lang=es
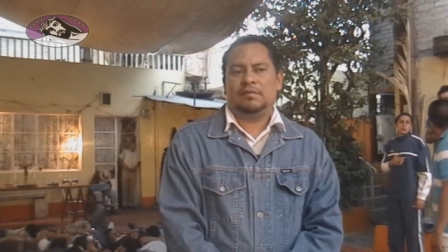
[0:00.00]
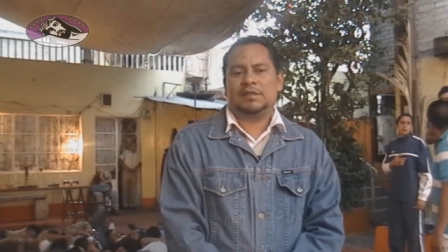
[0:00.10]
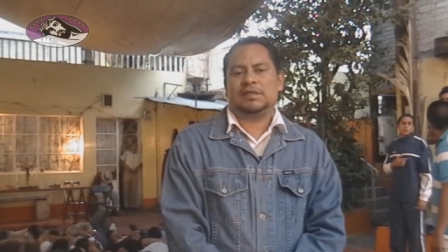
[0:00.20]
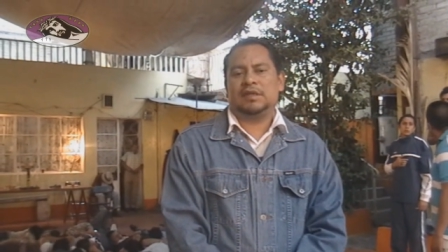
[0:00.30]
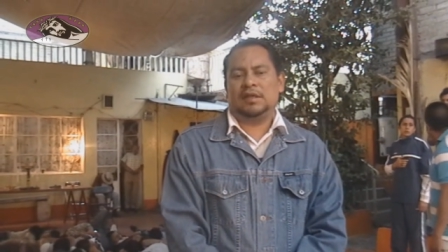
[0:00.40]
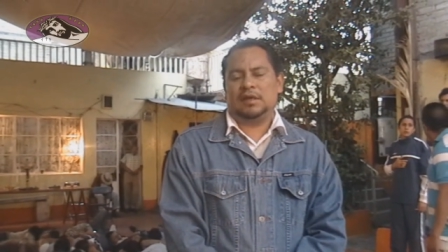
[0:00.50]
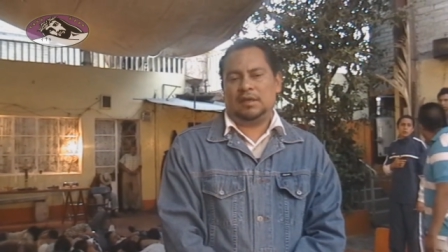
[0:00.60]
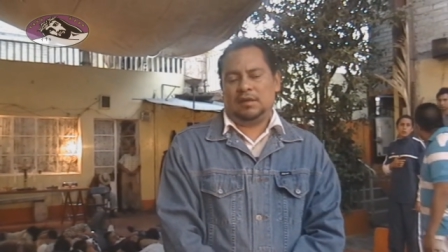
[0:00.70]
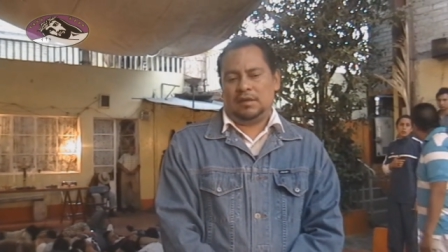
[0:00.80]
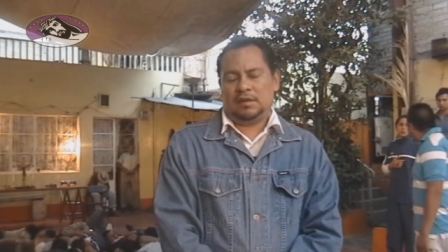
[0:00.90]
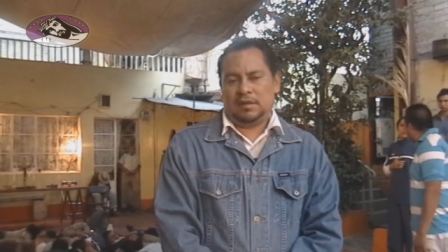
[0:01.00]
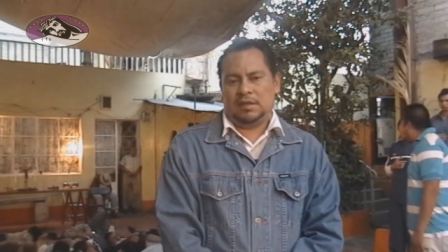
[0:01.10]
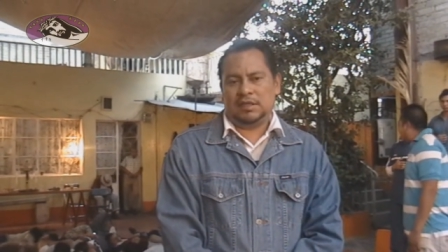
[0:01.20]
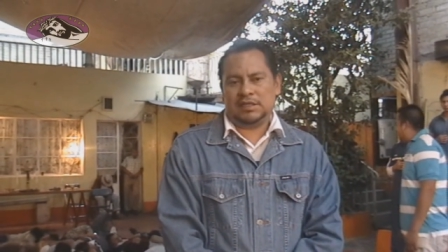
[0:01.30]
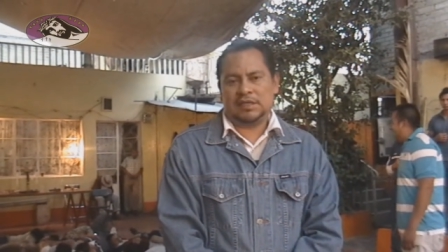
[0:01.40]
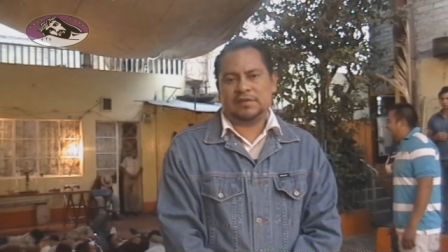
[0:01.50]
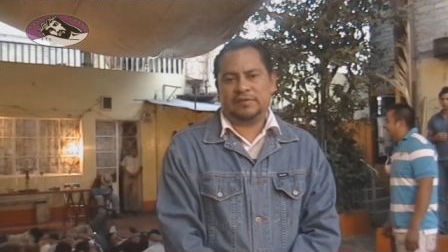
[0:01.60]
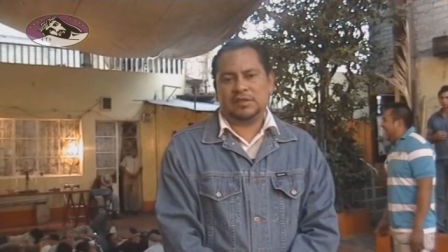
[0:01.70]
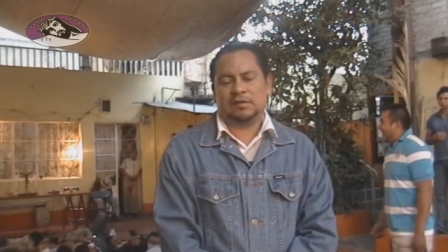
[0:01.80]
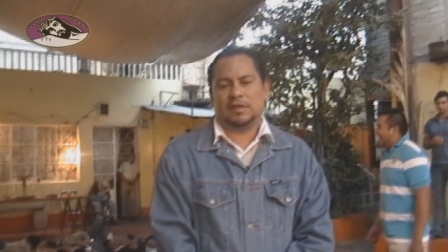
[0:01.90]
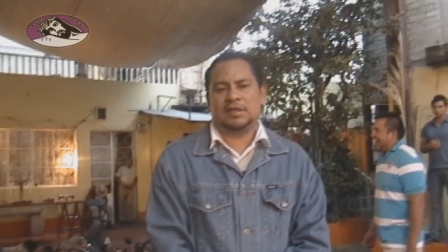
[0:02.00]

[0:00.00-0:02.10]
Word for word: más que nada el, desgaste físico que